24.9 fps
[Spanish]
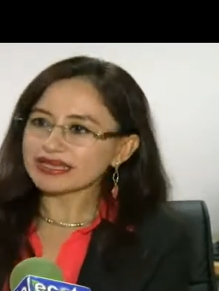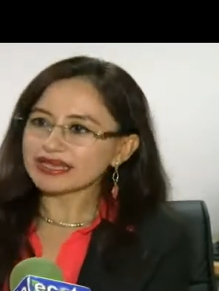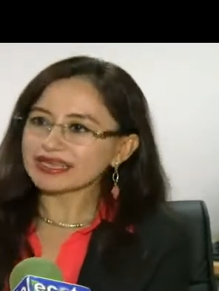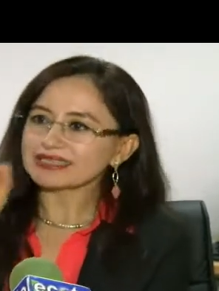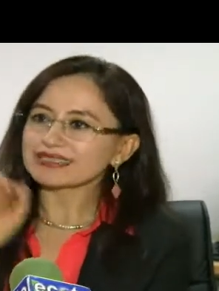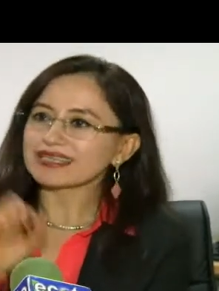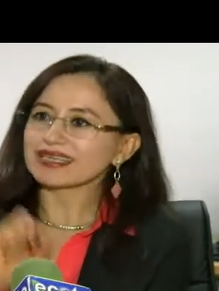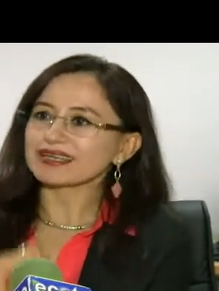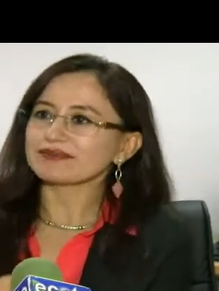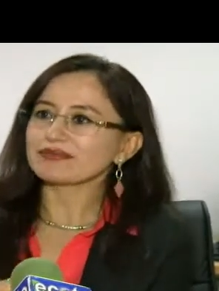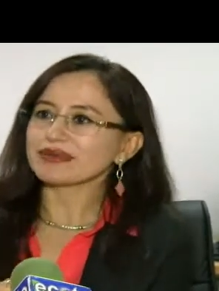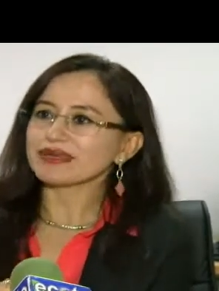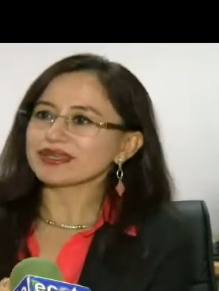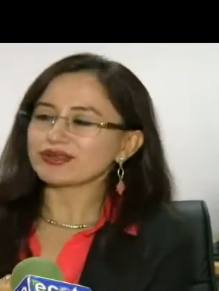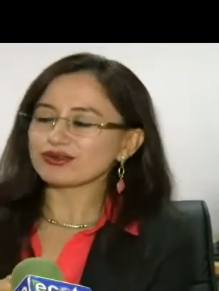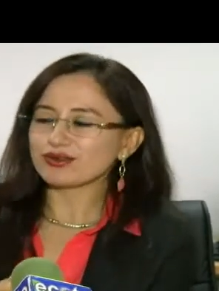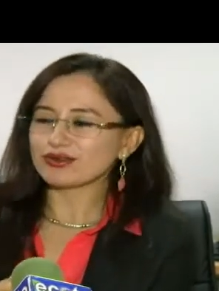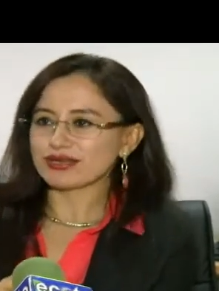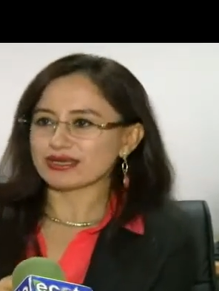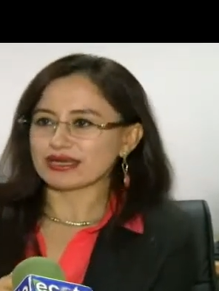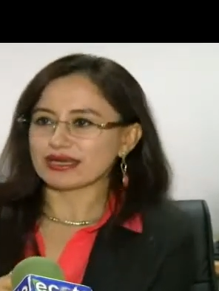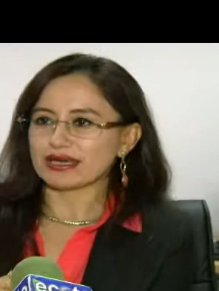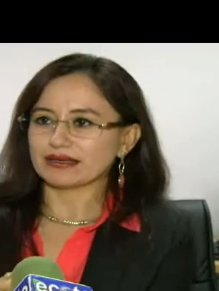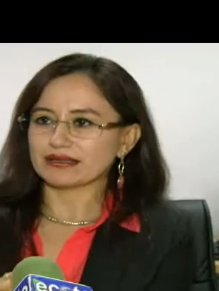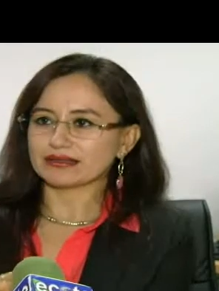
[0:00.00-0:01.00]
hasta el
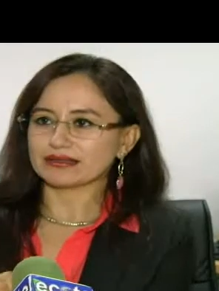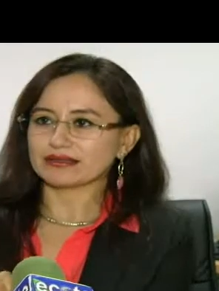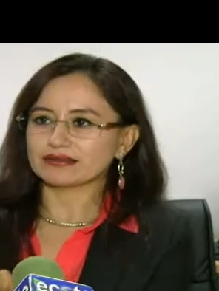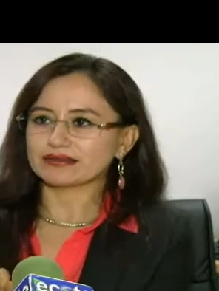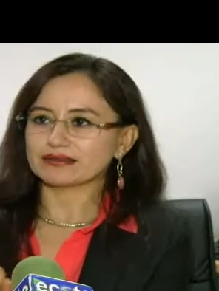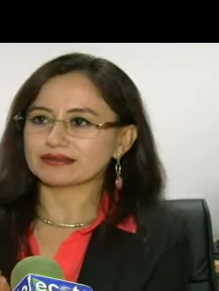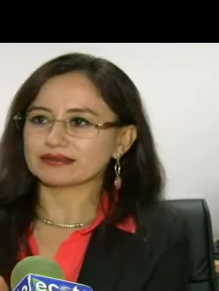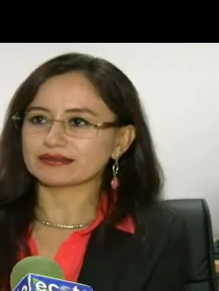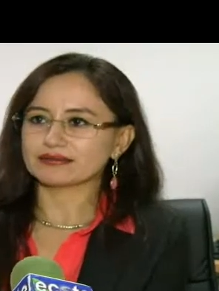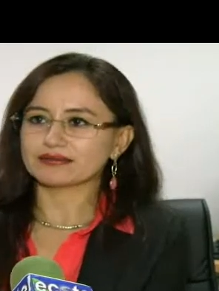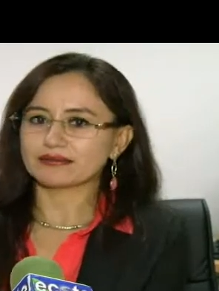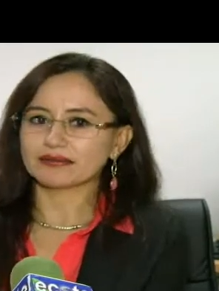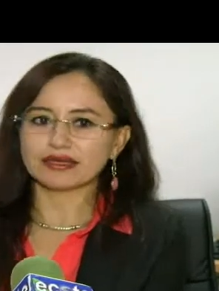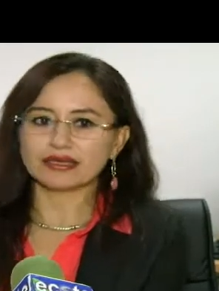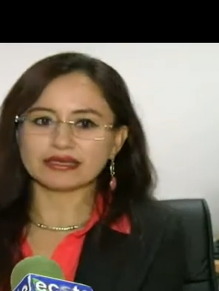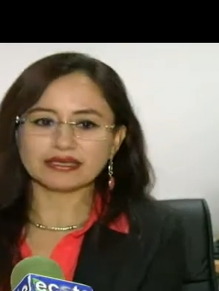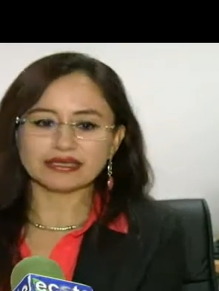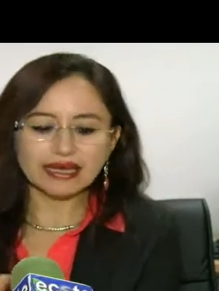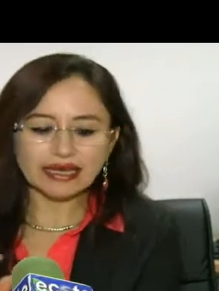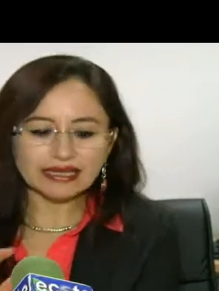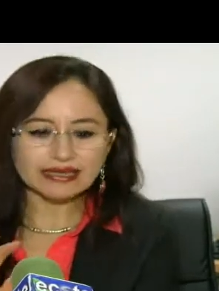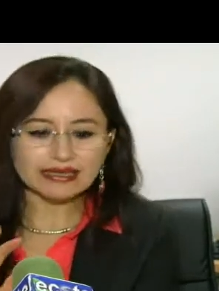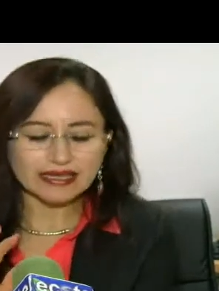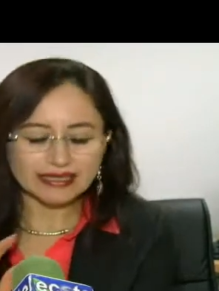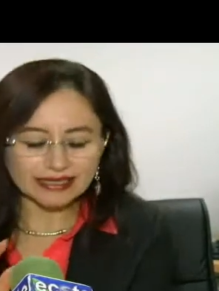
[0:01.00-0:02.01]
mediodía eh,
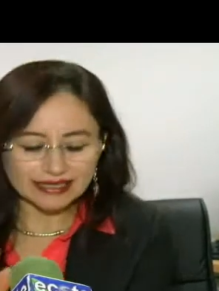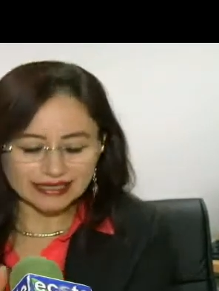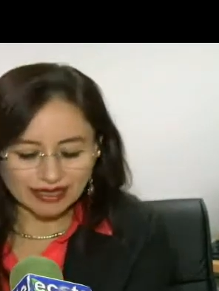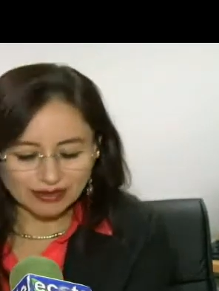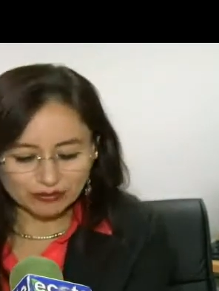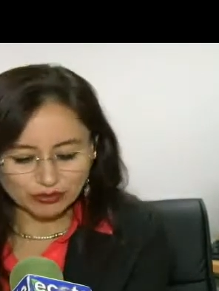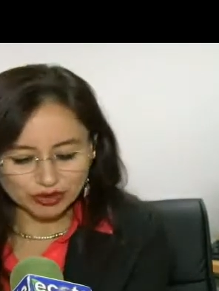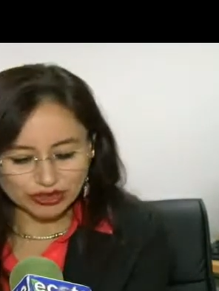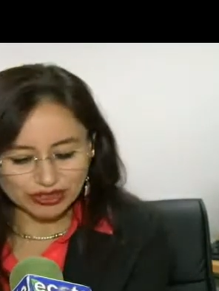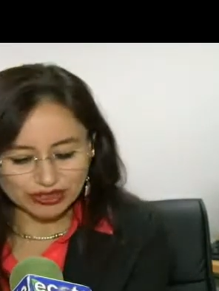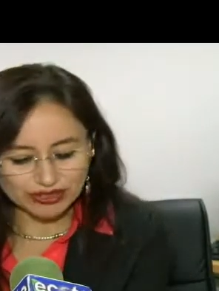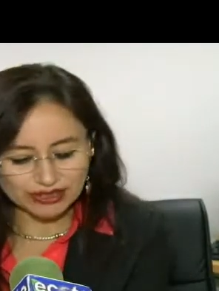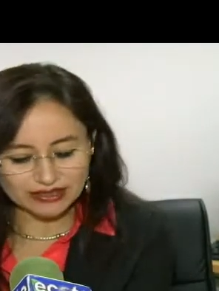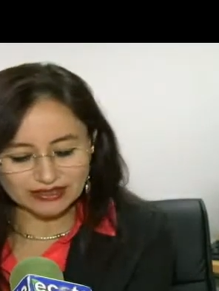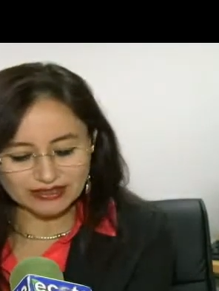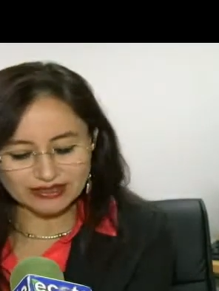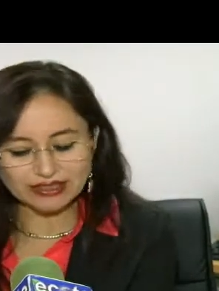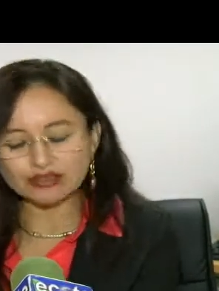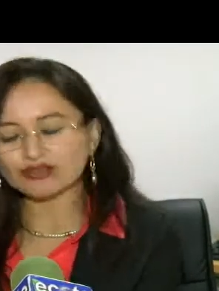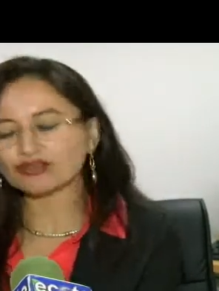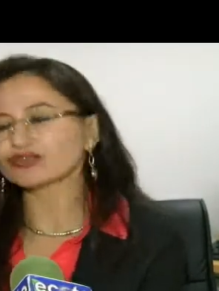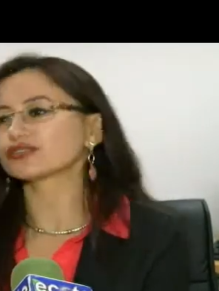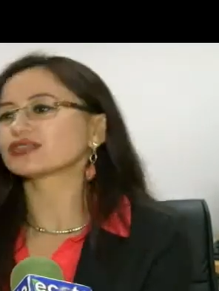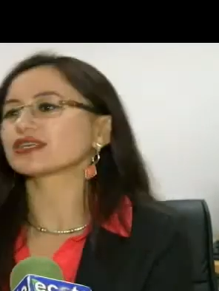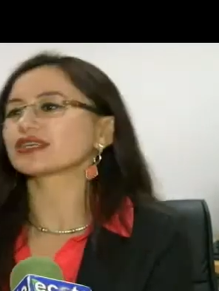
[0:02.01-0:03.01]
ya teníamos
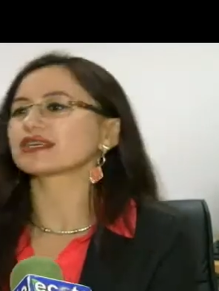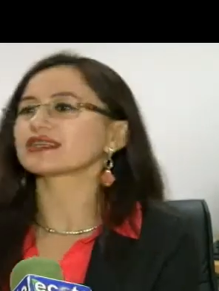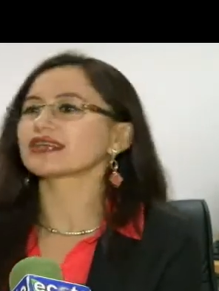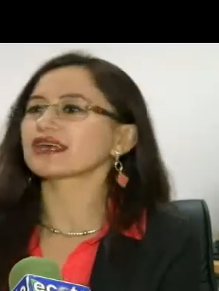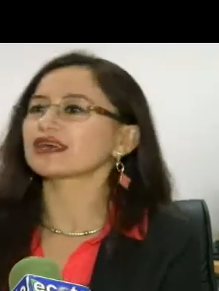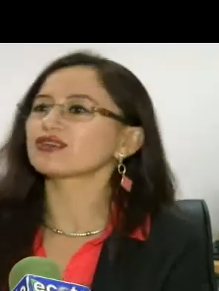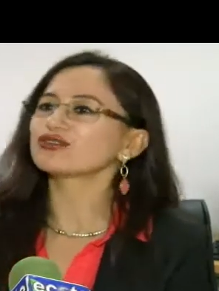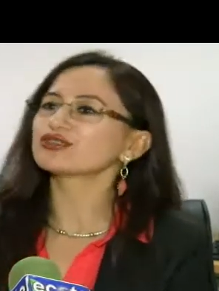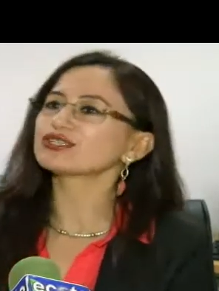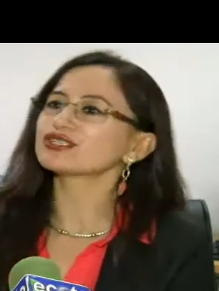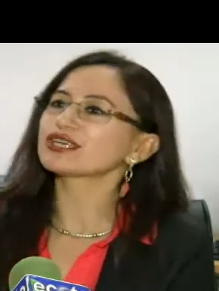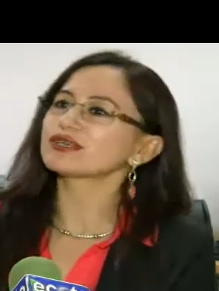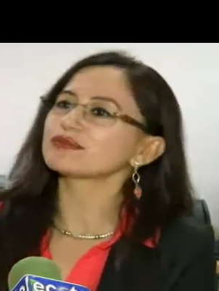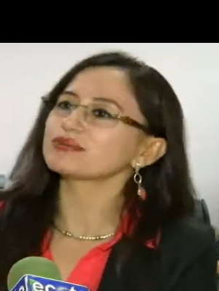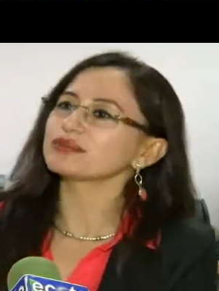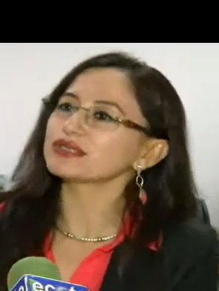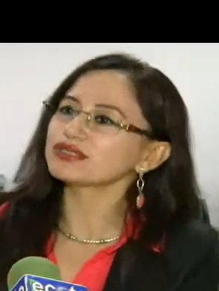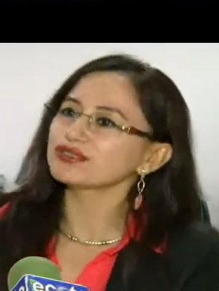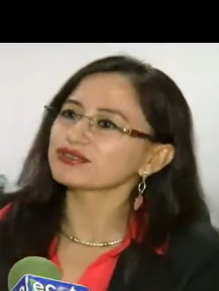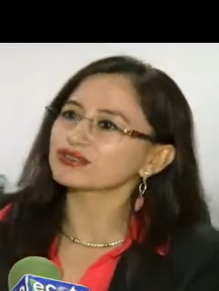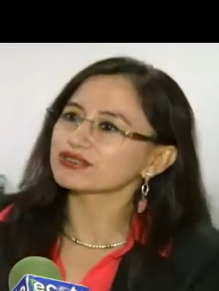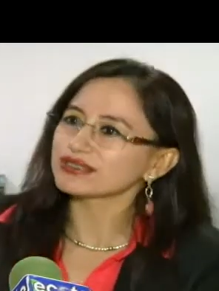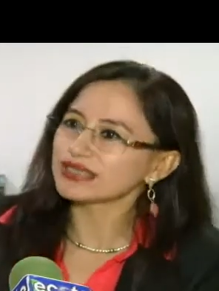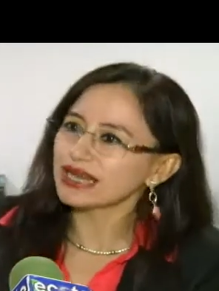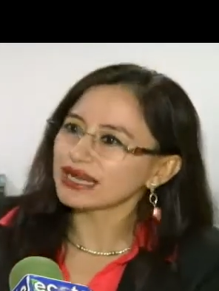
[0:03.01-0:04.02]
732
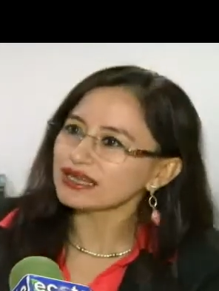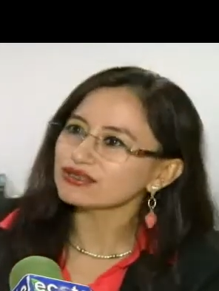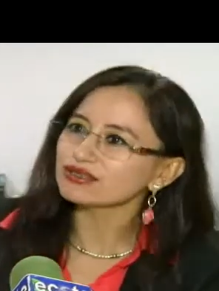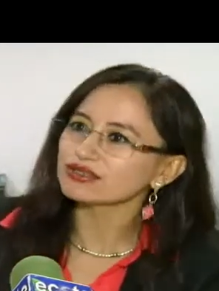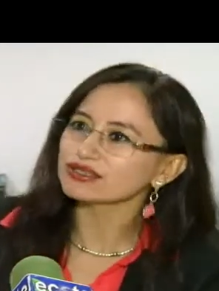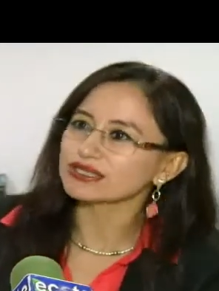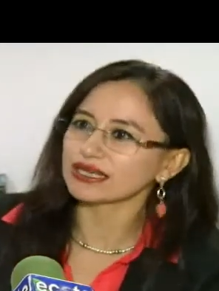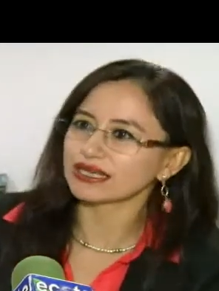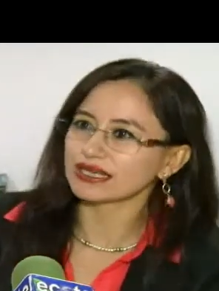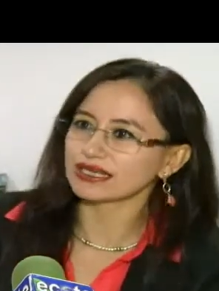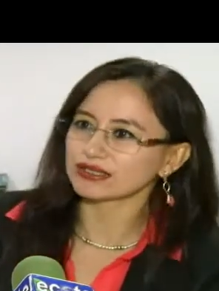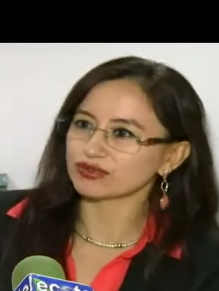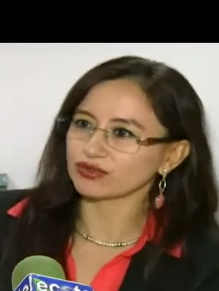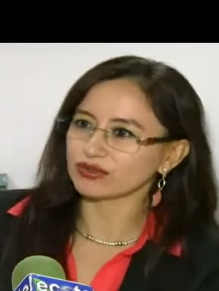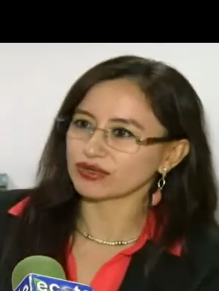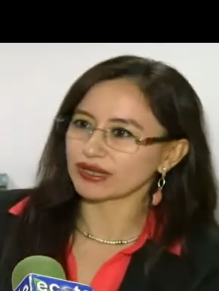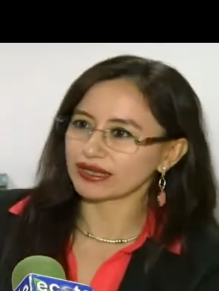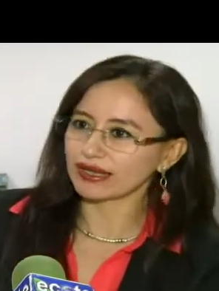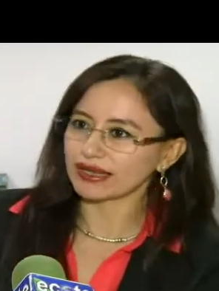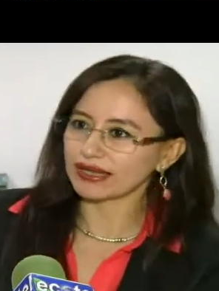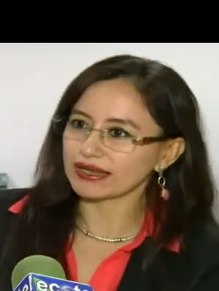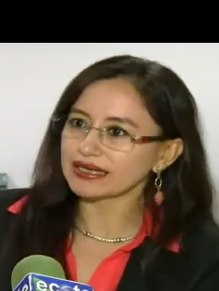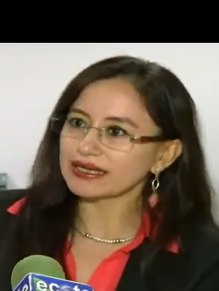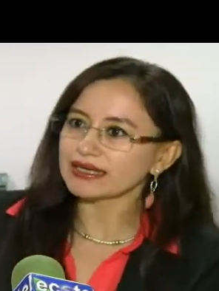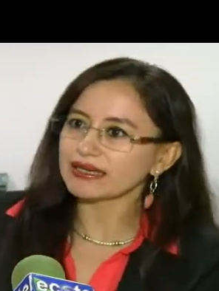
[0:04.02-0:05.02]
servicios dados a la
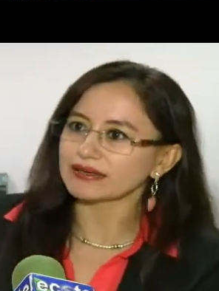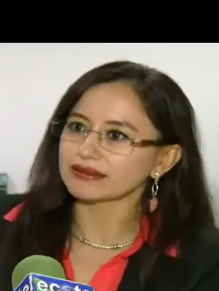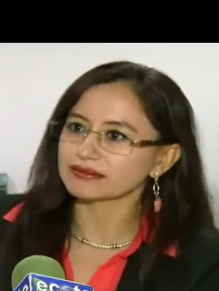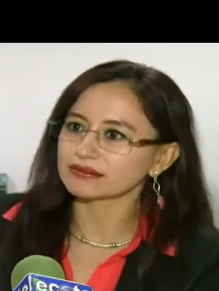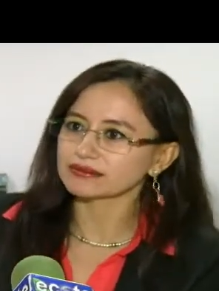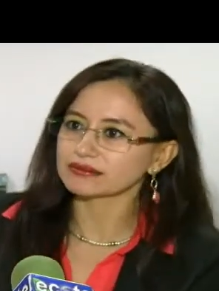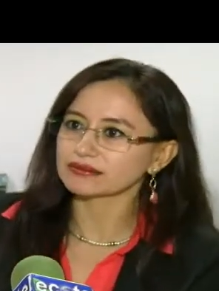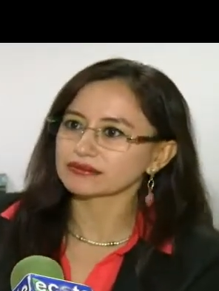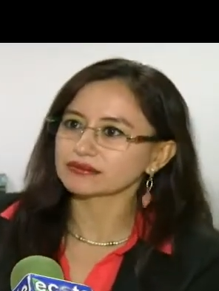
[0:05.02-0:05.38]
ciudadanía.